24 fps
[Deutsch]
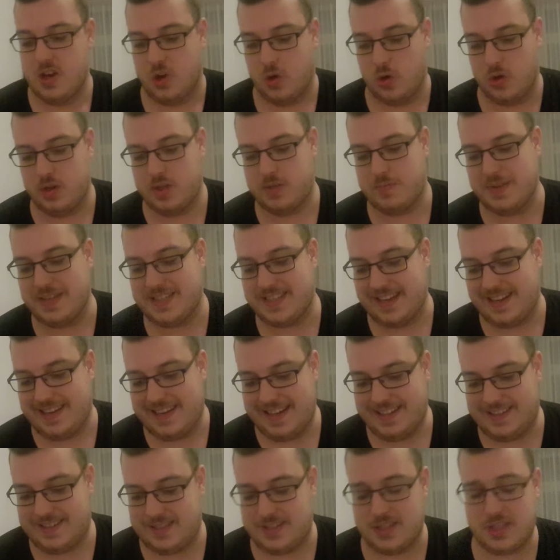Und mit der
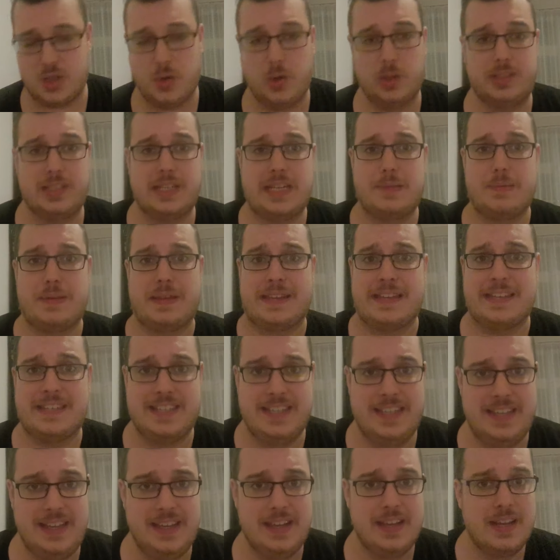letzten Sorte, nämlich
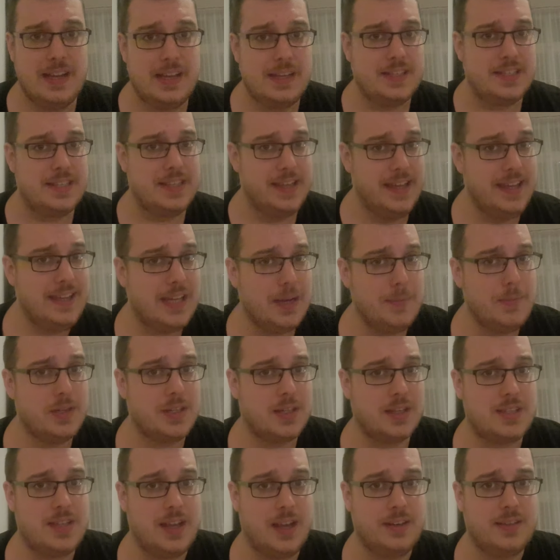die, die ich am
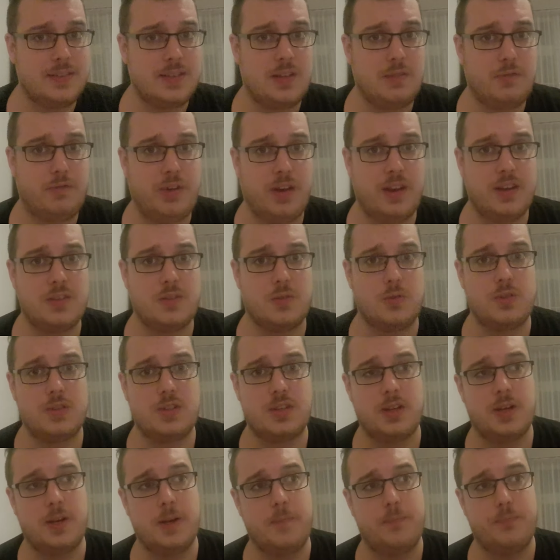interessantesten fand und
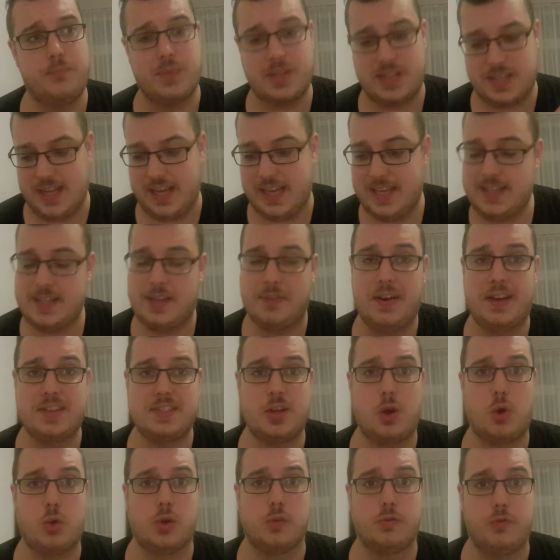ähm, mit der ich quasi
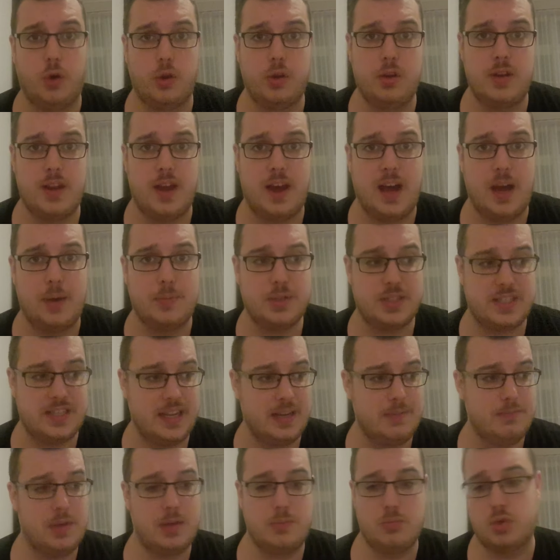auch gewonnen habe.
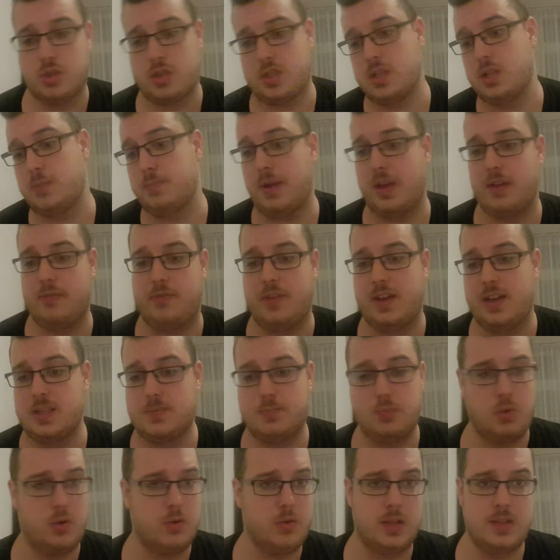Denn man musste bei
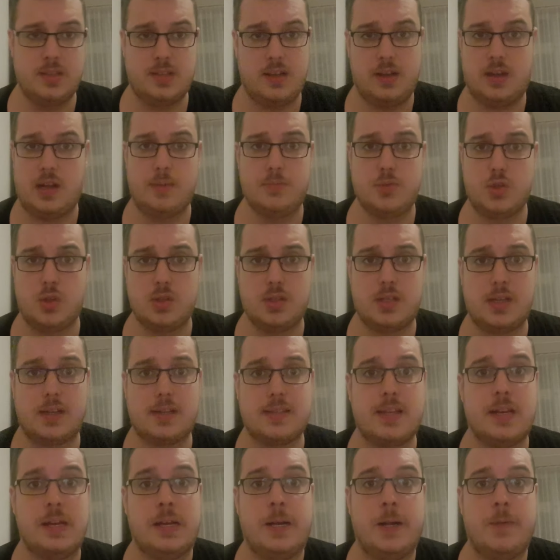Facebook, Instagram,
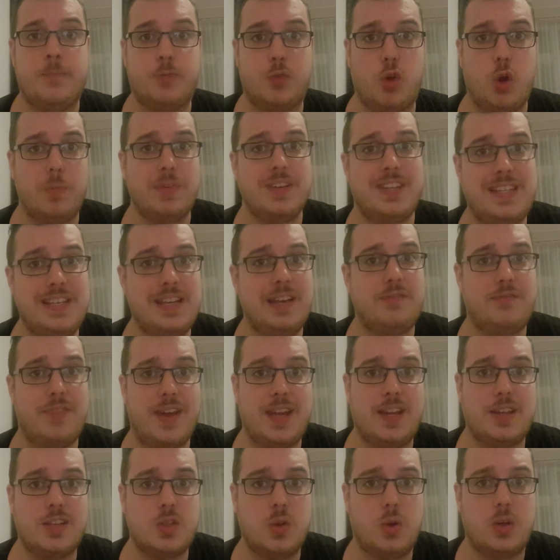sonstiges kommentieren,
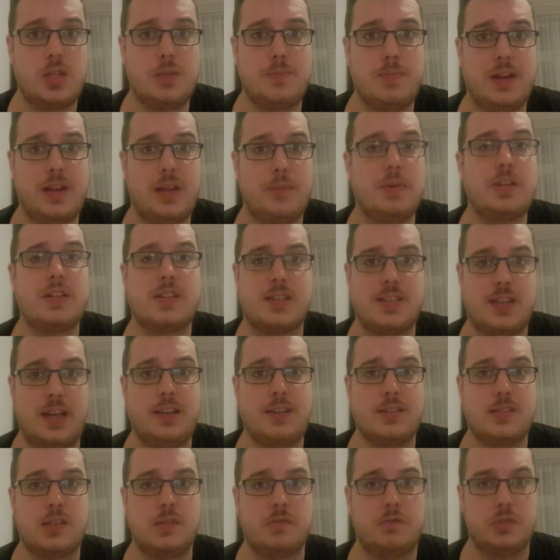welche Sorte man am
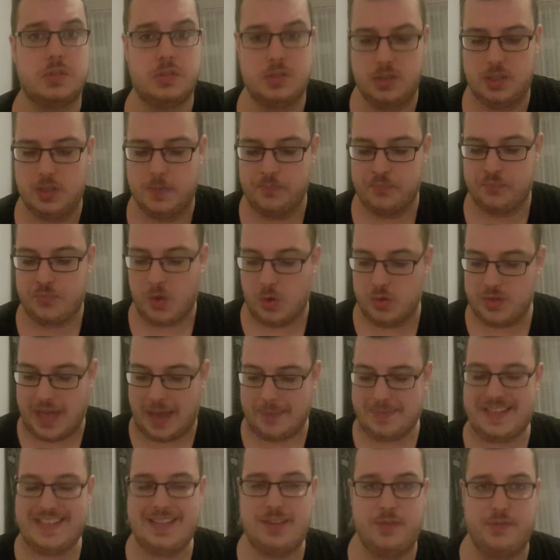interessantesten findet. Und da
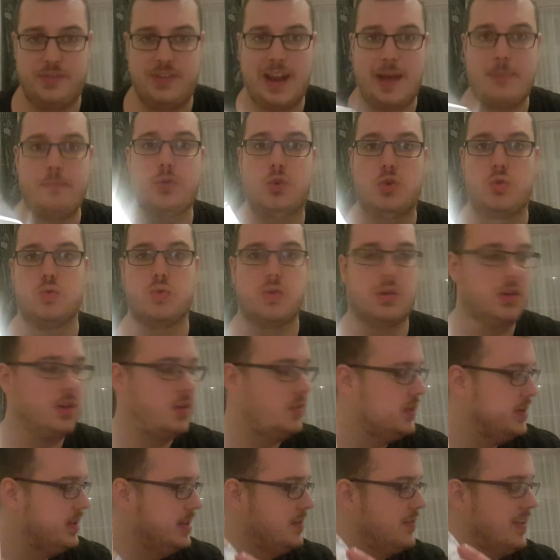habe ich Flammkuchen
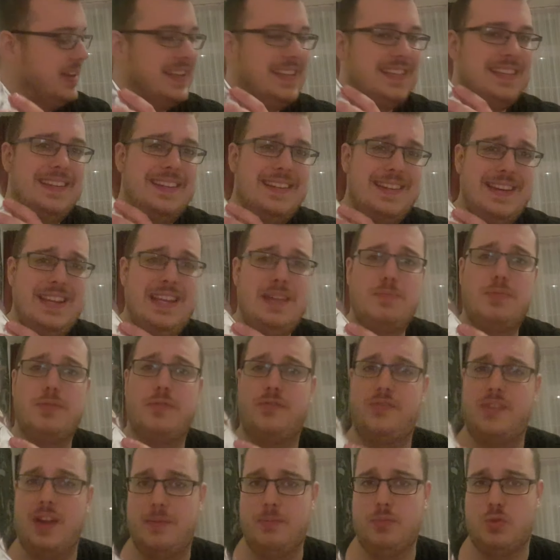gewählt, weil ich liebe
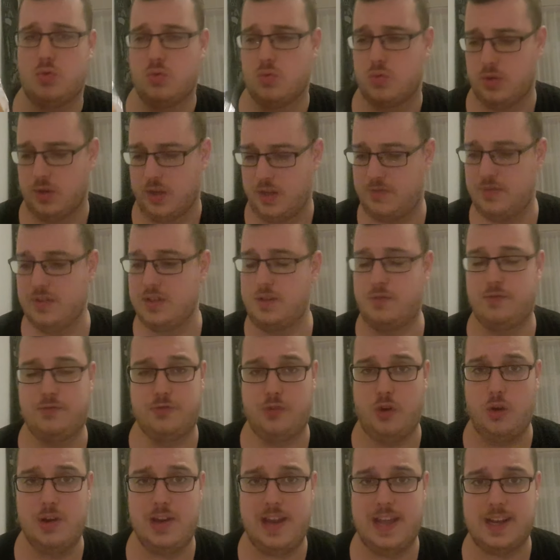Flammkuchen. Ich finde die
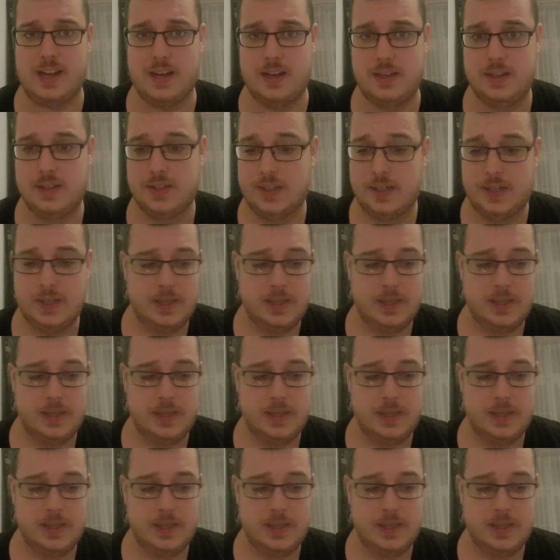voll lecker.